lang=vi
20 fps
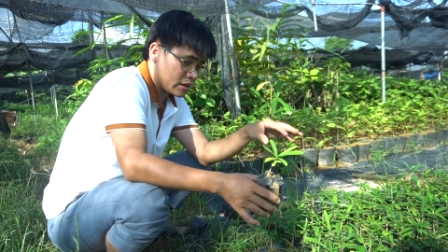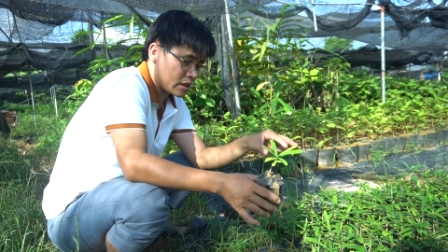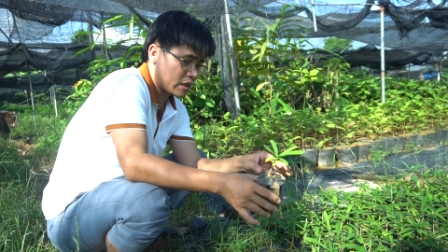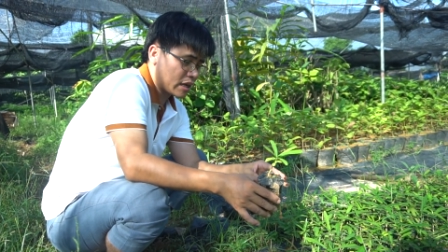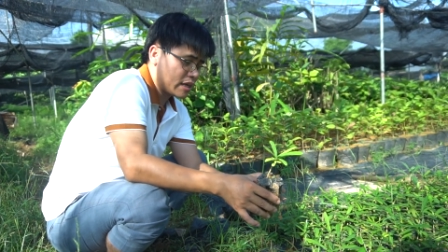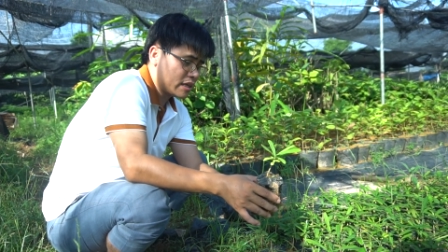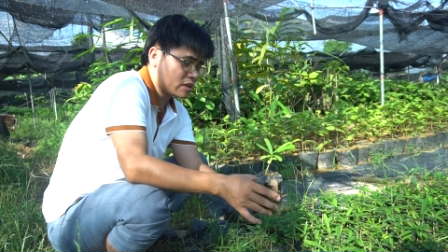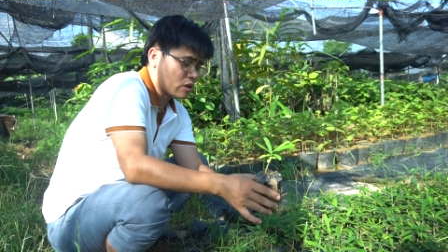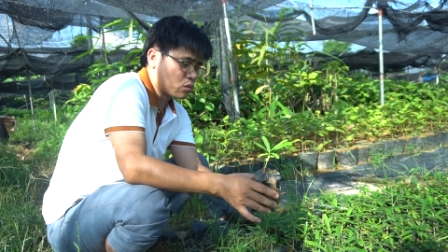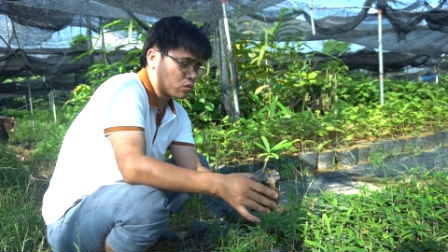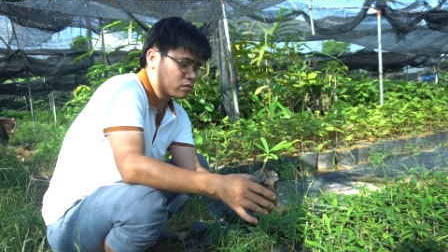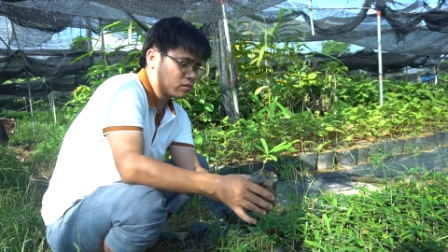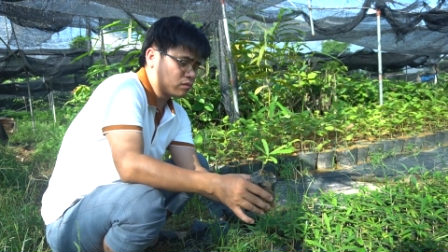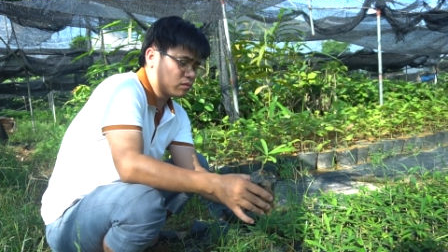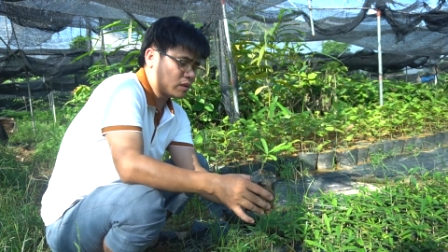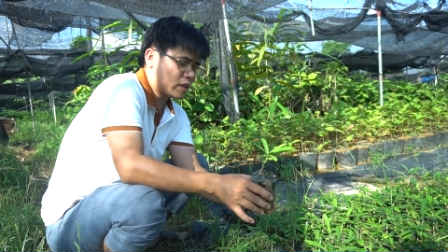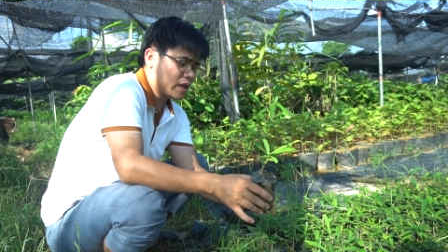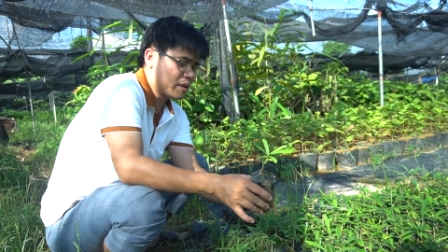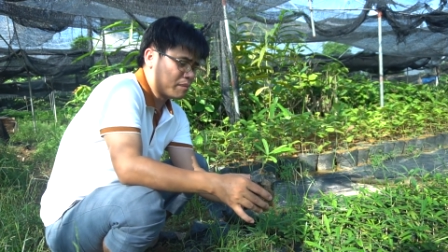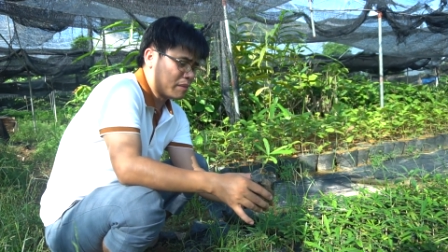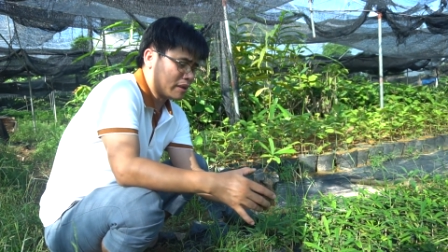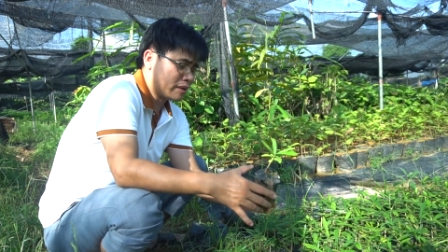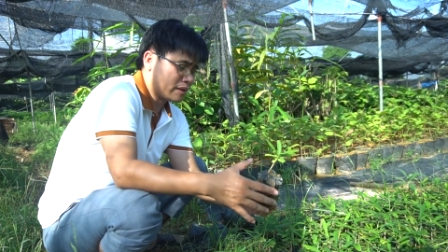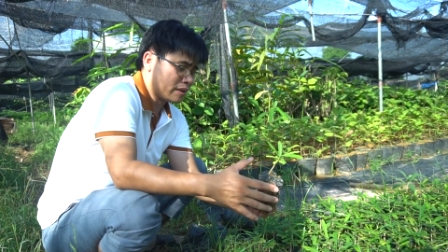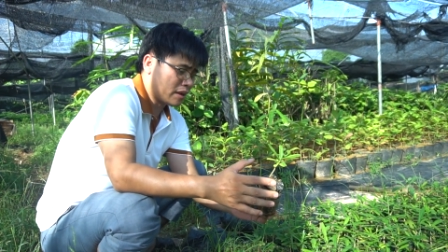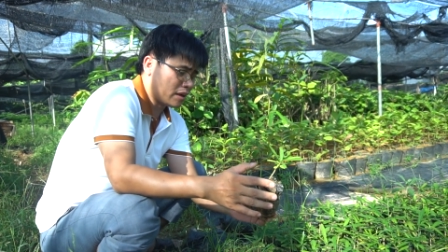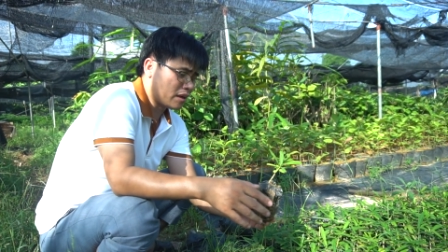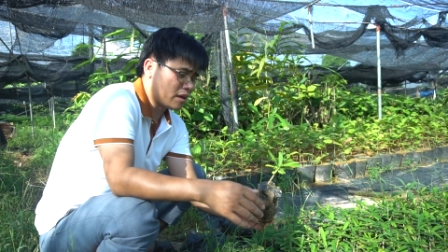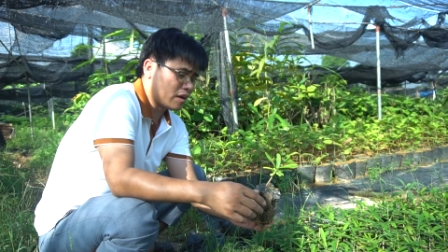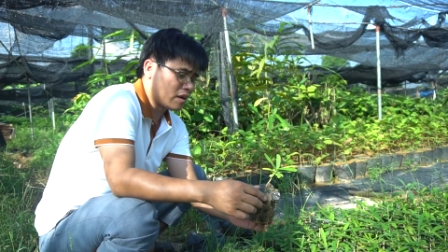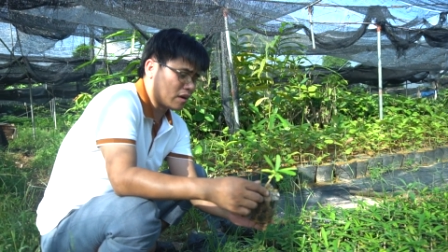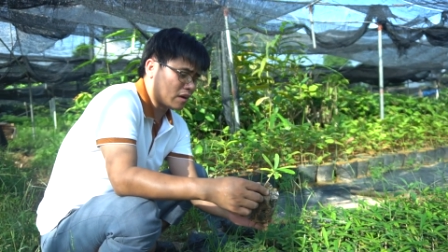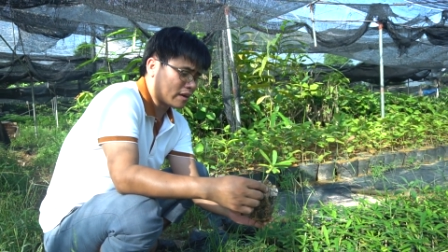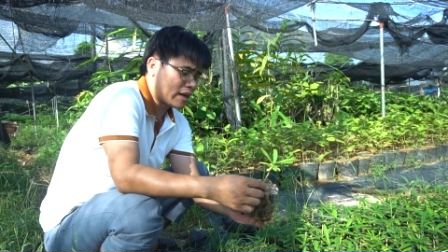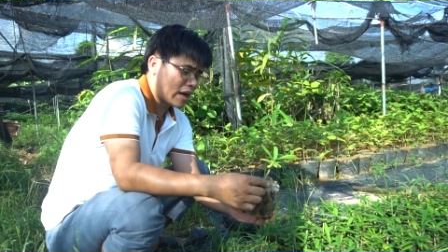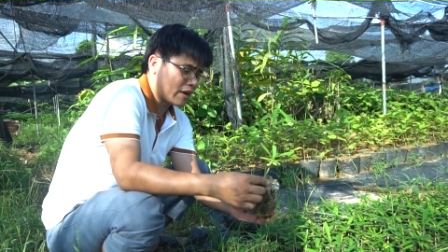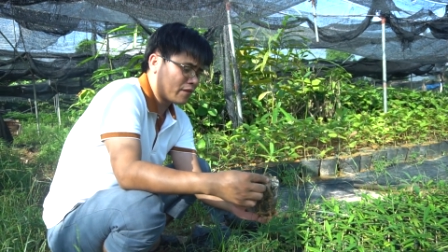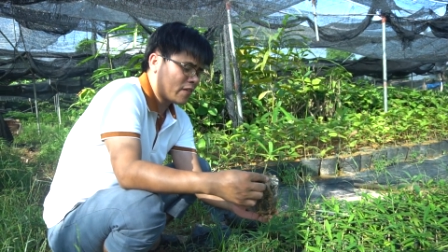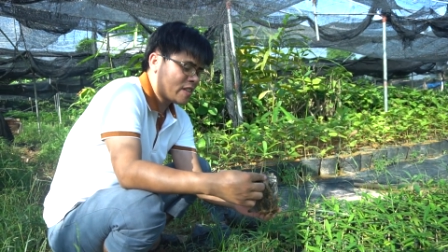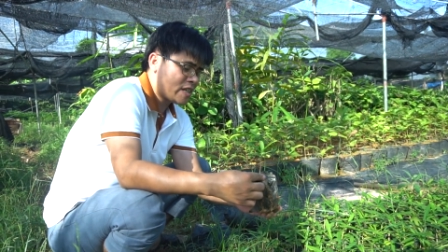cây giống khi mình
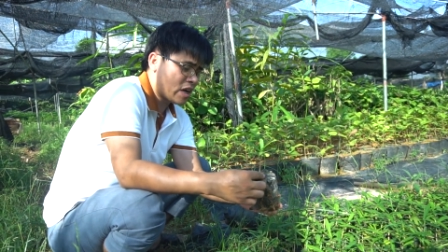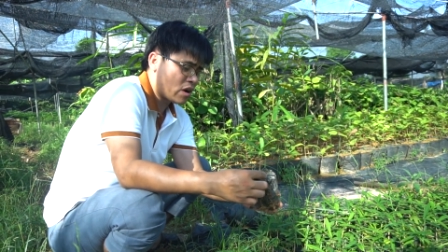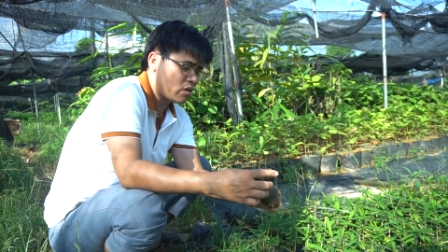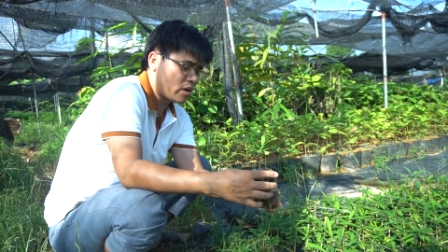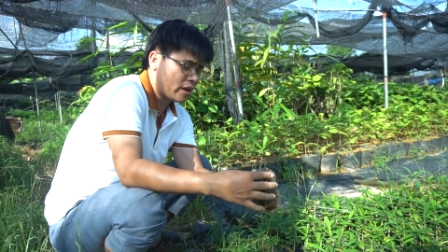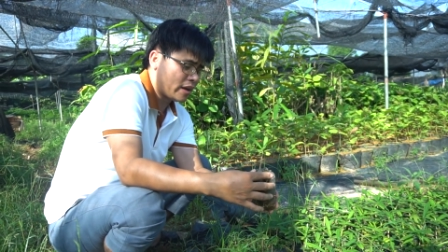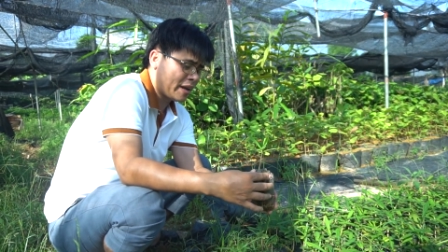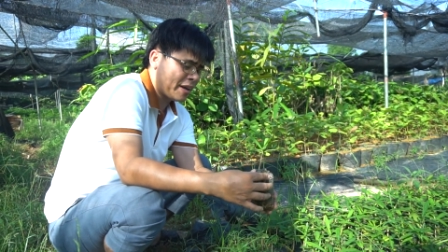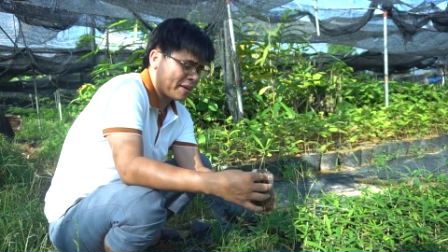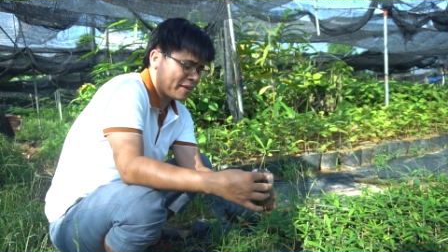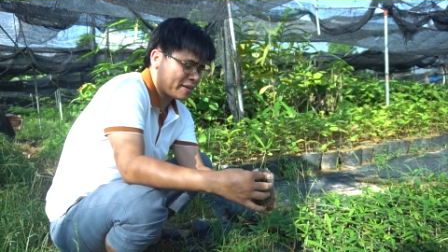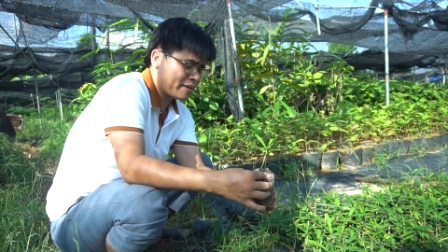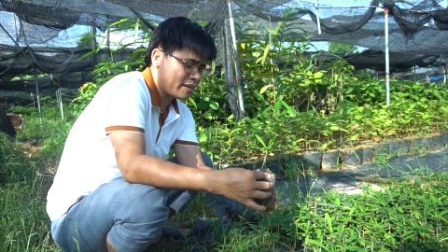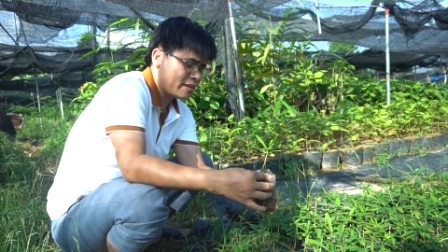đăng video lên đấy